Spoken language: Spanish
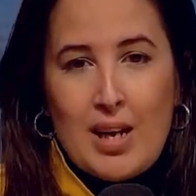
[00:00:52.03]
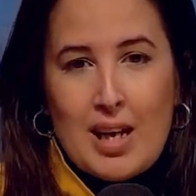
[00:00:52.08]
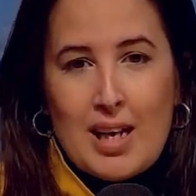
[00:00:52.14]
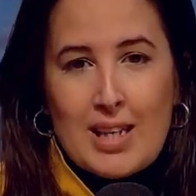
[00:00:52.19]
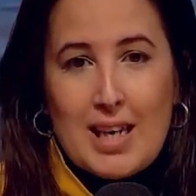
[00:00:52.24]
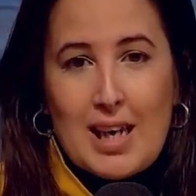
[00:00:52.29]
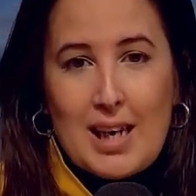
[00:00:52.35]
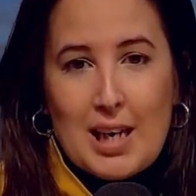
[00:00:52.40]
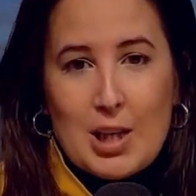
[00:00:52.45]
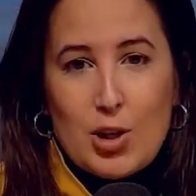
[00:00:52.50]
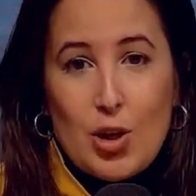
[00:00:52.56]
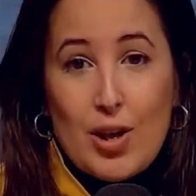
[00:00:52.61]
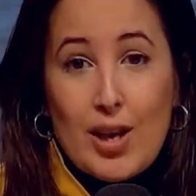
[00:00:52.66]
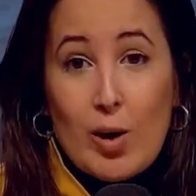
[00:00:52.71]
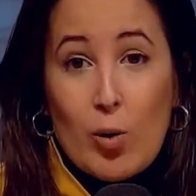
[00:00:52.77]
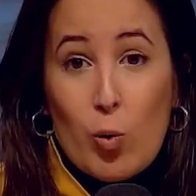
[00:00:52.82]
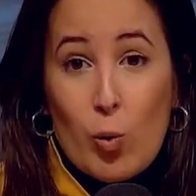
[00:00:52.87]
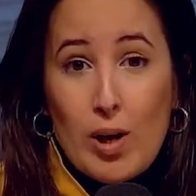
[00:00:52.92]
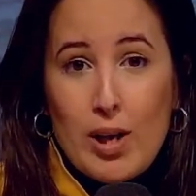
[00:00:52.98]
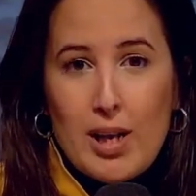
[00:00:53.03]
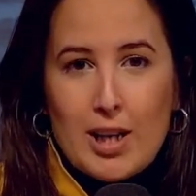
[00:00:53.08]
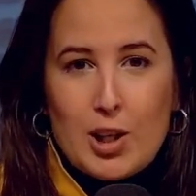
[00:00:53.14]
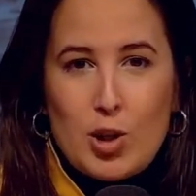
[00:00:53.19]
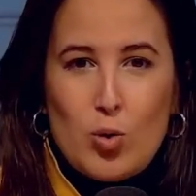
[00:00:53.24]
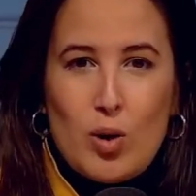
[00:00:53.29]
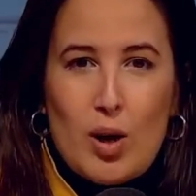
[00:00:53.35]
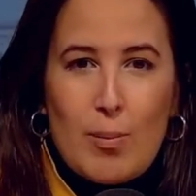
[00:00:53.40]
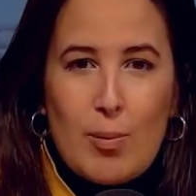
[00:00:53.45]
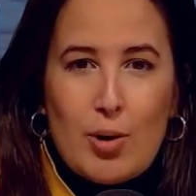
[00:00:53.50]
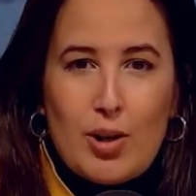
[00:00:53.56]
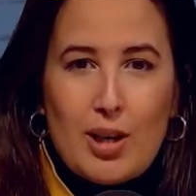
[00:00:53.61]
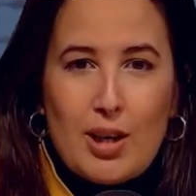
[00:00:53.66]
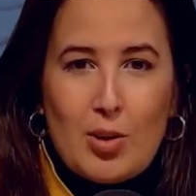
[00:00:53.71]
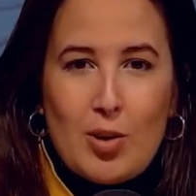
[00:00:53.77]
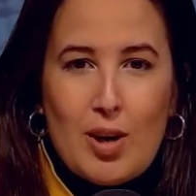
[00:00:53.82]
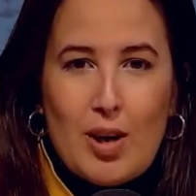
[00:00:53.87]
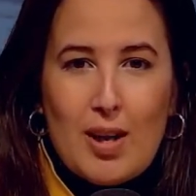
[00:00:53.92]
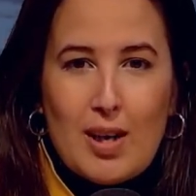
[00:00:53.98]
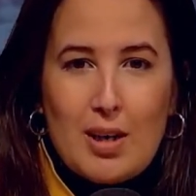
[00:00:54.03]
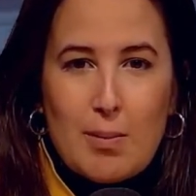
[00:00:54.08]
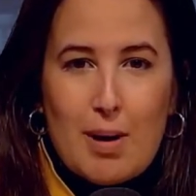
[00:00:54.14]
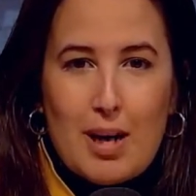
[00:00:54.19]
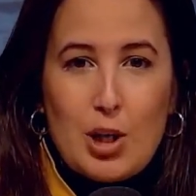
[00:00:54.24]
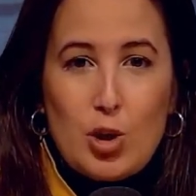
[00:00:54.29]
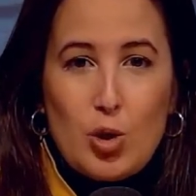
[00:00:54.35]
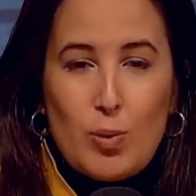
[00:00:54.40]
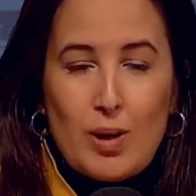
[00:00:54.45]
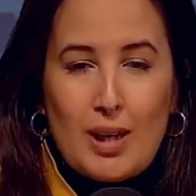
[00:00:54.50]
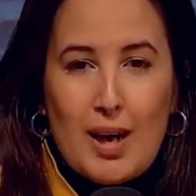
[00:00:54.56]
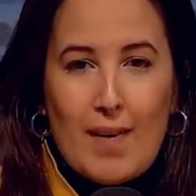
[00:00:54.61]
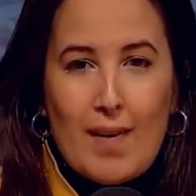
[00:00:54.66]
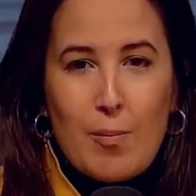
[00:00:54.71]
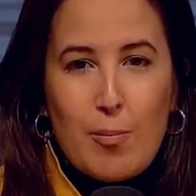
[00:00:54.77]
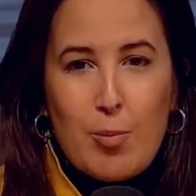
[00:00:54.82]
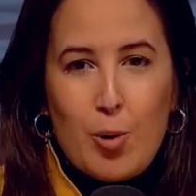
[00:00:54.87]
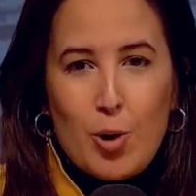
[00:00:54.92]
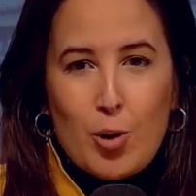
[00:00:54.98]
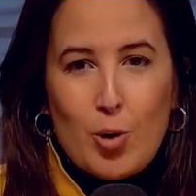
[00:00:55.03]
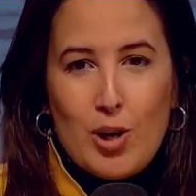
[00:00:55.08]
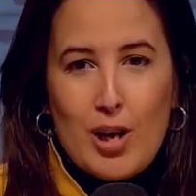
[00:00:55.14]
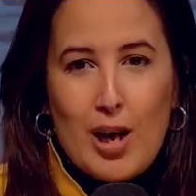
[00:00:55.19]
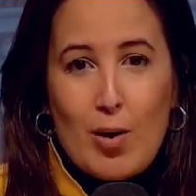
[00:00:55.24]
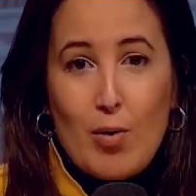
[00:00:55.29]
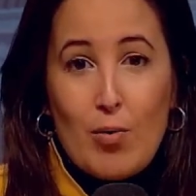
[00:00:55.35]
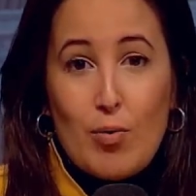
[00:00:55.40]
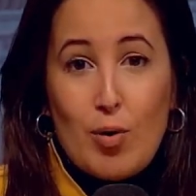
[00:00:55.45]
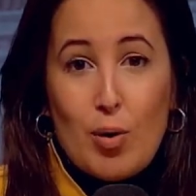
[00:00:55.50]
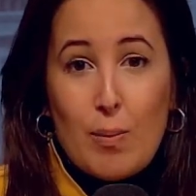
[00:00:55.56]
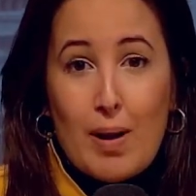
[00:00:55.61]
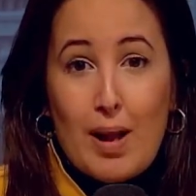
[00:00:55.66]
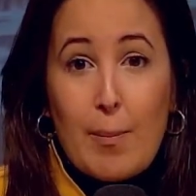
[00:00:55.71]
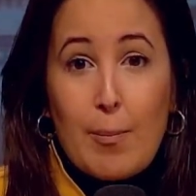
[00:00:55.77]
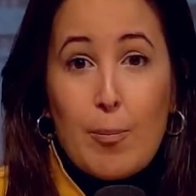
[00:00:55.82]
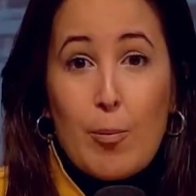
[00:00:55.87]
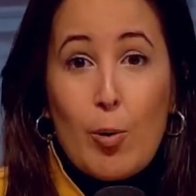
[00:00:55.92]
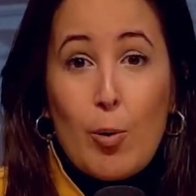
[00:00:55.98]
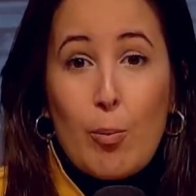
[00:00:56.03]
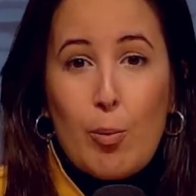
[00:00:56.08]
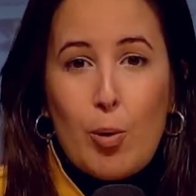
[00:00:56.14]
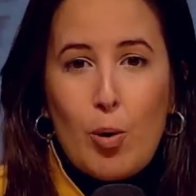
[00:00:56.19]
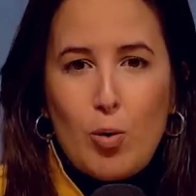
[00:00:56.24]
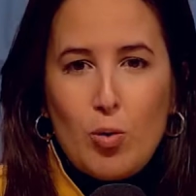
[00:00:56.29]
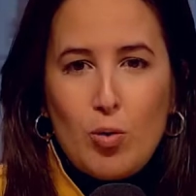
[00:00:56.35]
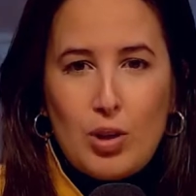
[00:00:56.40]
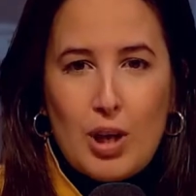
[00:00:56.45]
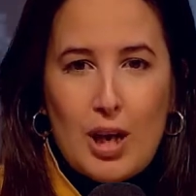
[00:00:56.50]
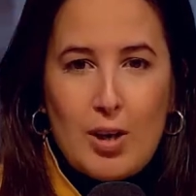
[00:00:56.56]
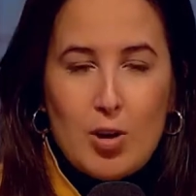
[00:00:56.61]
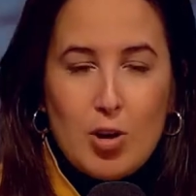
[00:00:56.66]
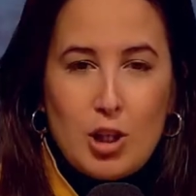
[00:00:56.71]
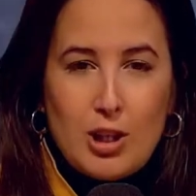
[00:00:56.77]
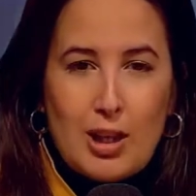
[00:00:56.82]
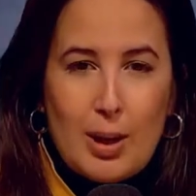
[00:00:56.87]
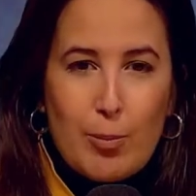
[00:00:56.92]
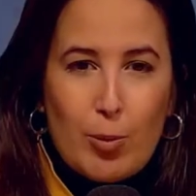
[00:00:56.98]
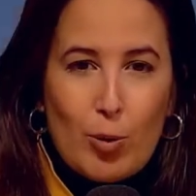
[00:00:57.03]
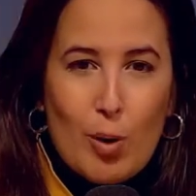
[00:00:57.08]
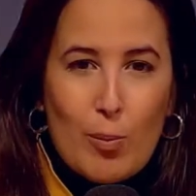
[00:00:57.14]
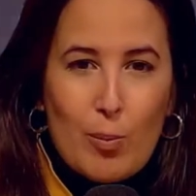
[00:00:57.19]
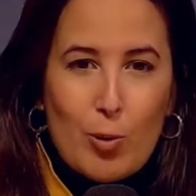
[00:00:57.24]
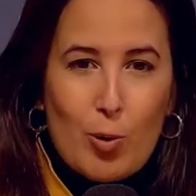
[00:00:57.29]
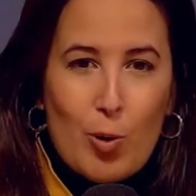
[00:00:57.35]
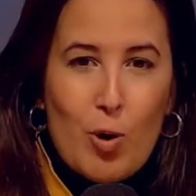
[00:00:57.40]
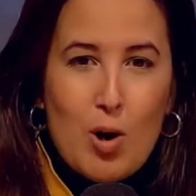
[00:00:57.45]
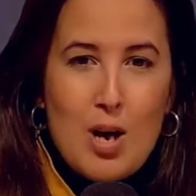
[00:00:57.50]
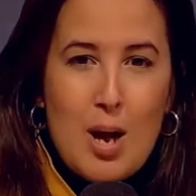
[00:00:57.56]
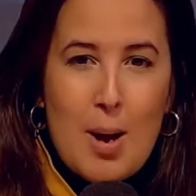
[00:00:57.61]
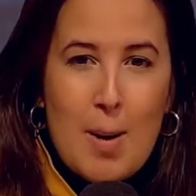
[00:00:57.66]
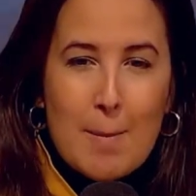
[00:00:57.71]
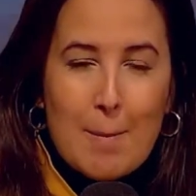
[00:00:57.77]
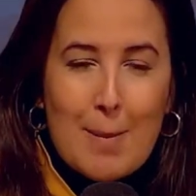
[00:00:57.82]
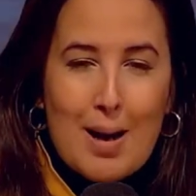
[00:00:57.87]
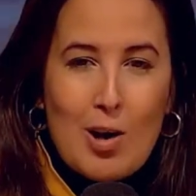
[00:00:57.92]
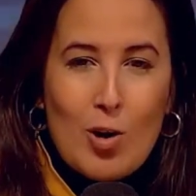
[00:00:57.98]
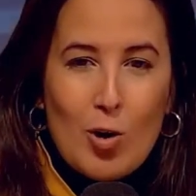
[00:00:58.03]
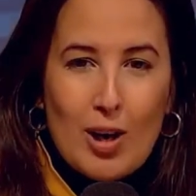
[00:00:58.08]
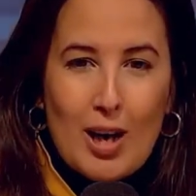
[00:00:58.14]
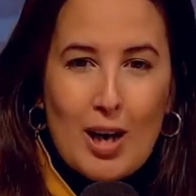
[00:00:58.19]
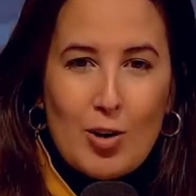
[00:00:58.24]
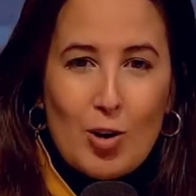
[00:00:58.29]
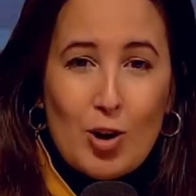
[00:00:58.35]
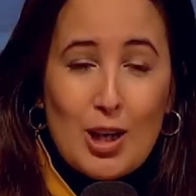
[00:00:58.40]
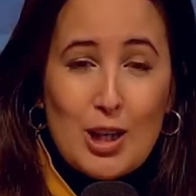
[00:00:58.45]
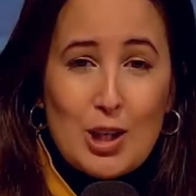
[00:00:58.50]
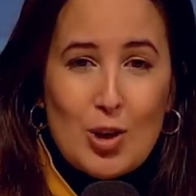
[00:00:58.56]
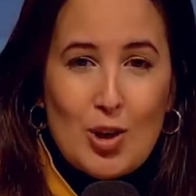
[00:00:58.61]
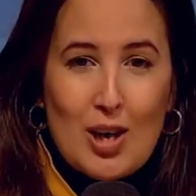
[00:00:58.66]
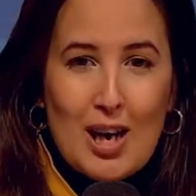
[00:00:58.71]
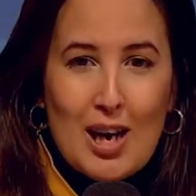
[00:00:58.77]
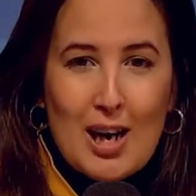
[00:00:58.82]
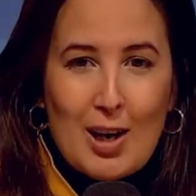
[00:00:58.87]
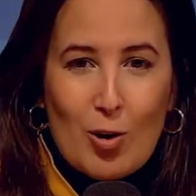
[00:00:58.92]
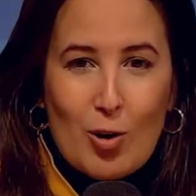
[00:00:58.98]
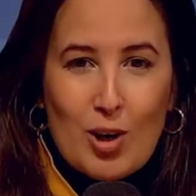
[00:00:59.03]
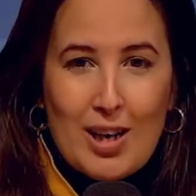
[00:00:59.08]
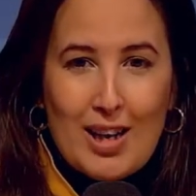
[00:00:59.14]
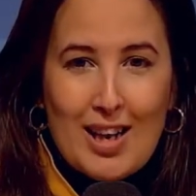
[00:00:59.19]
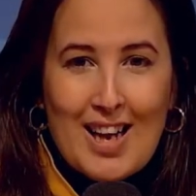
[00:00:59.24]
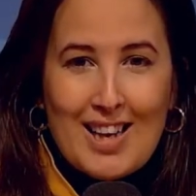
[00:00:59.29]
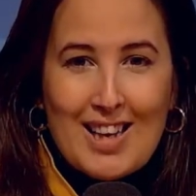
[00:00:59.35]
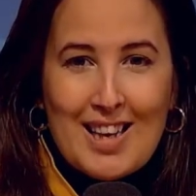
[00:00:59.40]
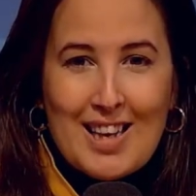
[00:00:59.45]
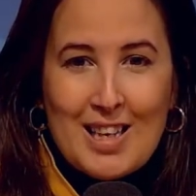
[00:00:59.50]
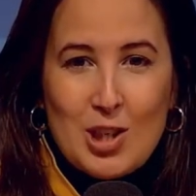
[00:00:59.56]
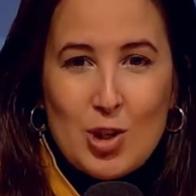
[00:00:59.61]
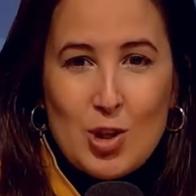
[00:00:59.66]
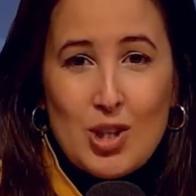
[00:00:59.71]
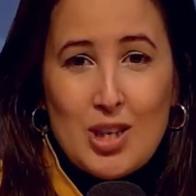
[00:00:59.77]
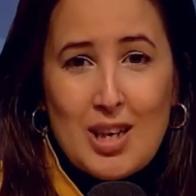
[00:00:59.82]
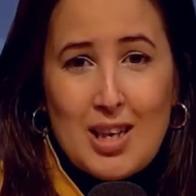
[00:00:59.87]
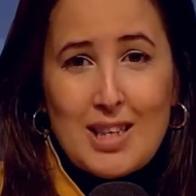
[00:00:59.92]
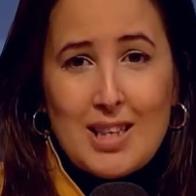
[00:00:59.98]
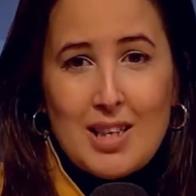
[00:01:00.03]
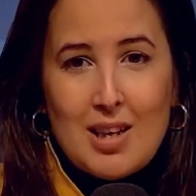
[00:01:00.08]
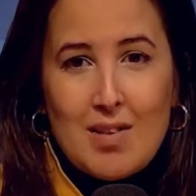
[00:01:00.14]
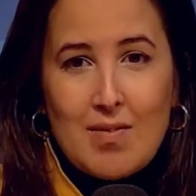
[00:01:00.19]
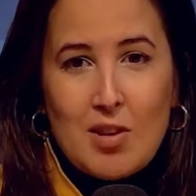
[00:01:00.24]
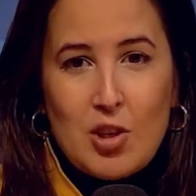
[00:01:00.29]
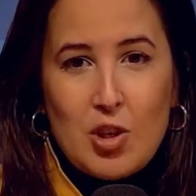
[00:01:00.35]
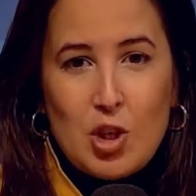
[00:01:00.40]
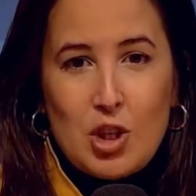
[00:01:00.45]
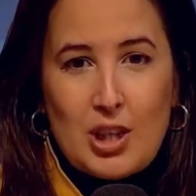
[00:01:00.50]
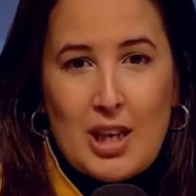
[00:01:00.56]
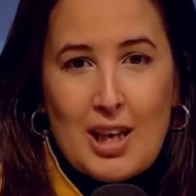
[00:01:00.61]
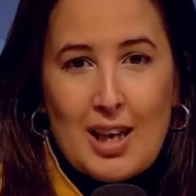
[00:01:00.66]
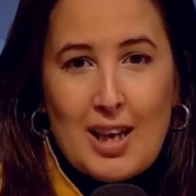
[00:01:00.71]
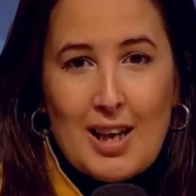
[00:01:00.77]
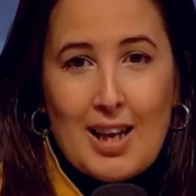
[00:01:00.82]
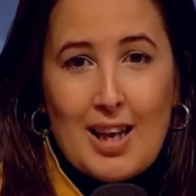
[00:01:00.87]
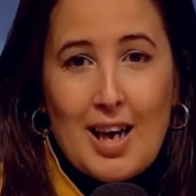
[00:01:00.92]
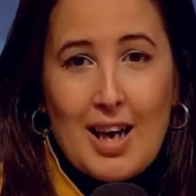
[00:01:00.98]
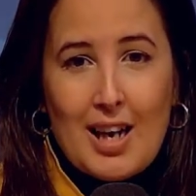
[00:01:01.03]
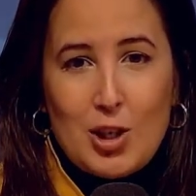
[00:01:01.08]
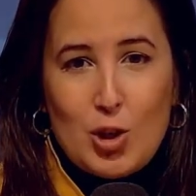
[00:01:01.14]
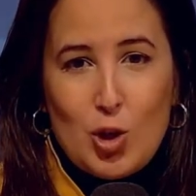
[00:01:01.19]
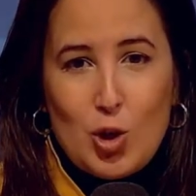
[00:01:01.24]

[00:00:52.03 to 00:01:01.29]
Es el caso de Huellas, una protectora de animales ubicada en Puerto Llano formada por voluntarios que poco a poco van logrando gestionar la acogida de estos seres indefensos que dejan a su